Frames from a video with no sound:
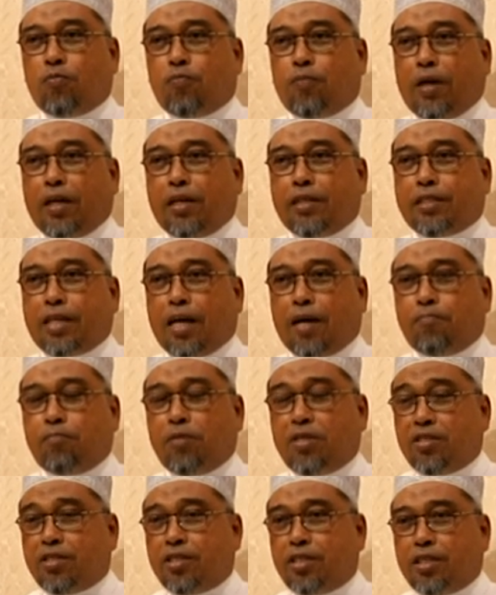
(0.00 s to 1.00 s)
ไปตาม
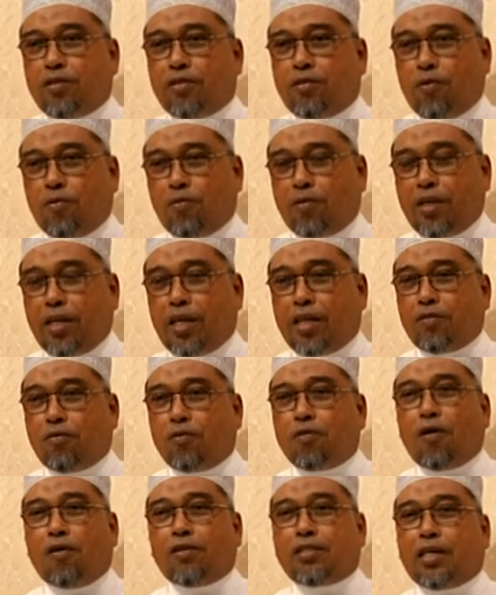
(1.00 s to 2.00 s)
มัสยิดโรงเรียนอ
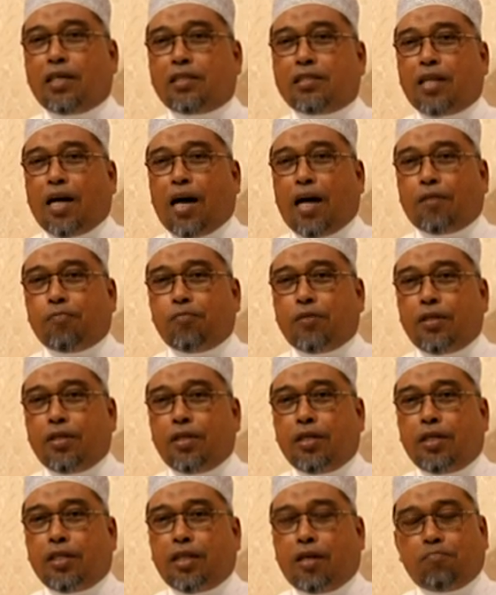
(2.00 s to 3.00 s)
งค์กรต่างๆ เพื่อ
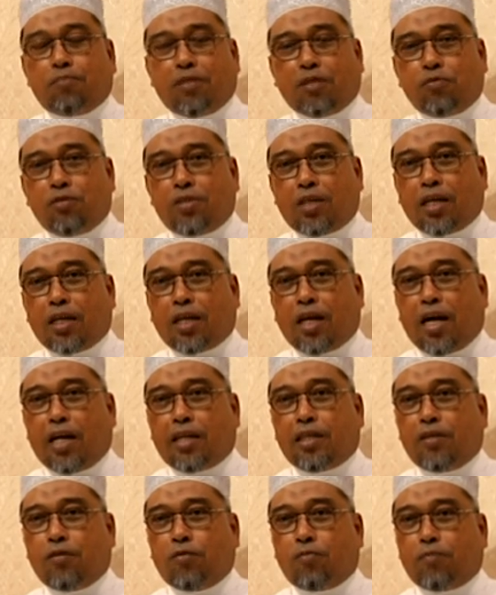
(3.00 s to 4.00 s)
นำนักวิชาการ
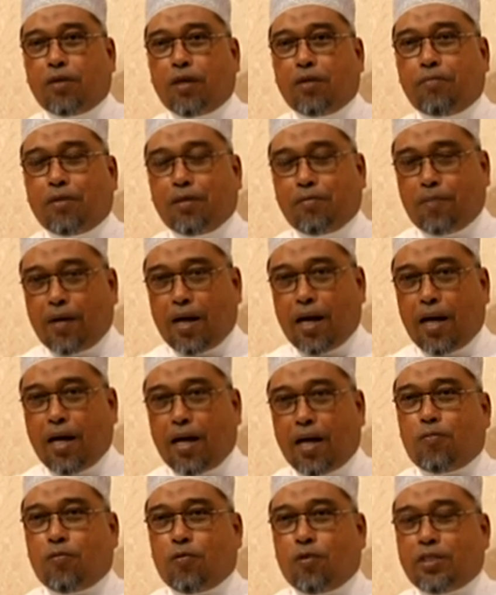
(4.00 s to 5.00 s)
ลงไปเผยแพร่
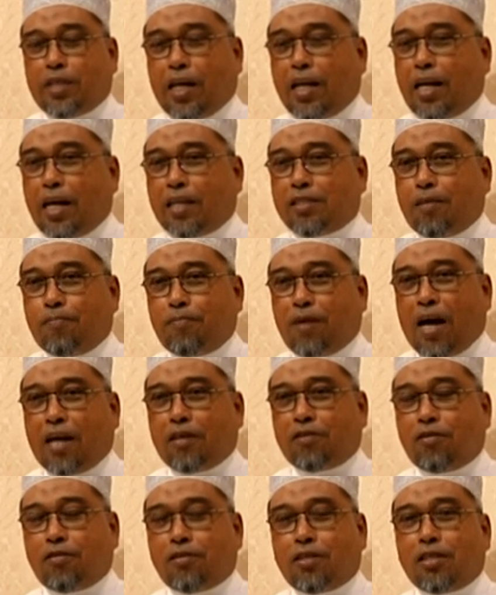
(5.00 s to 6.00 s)
หัวใจหลักสำคั
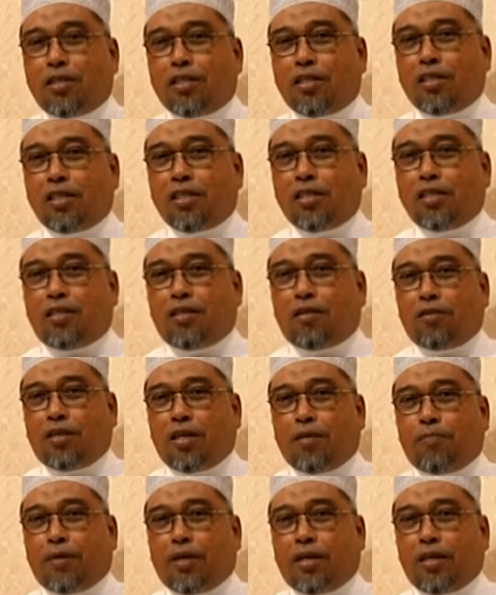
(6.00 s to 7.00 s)
ญก็คือ เรา
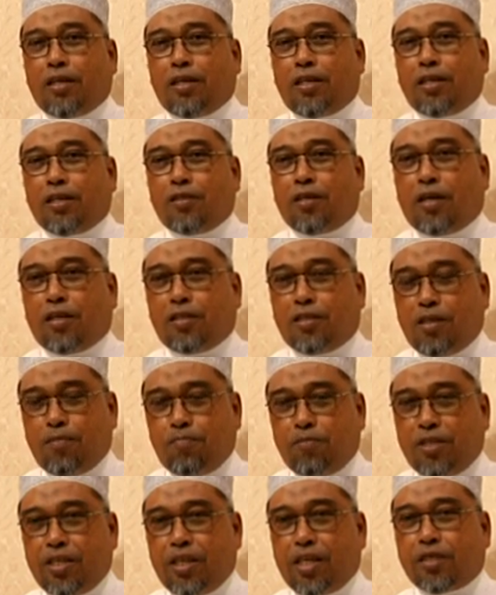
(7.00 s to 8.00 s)
ได้ไปยิ้
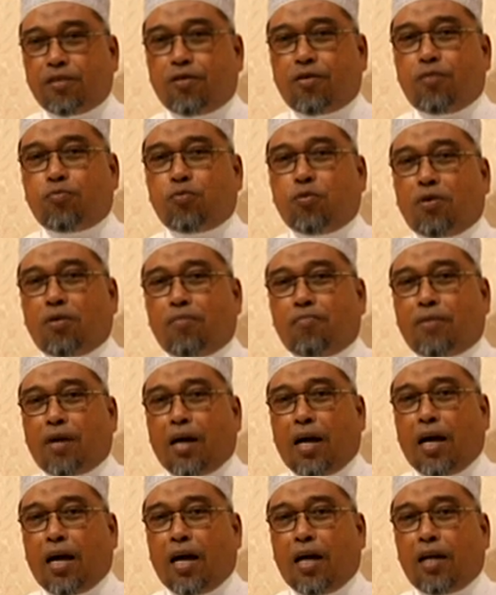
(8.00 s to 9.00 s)
มเยียน ครอบครัวกำพร้า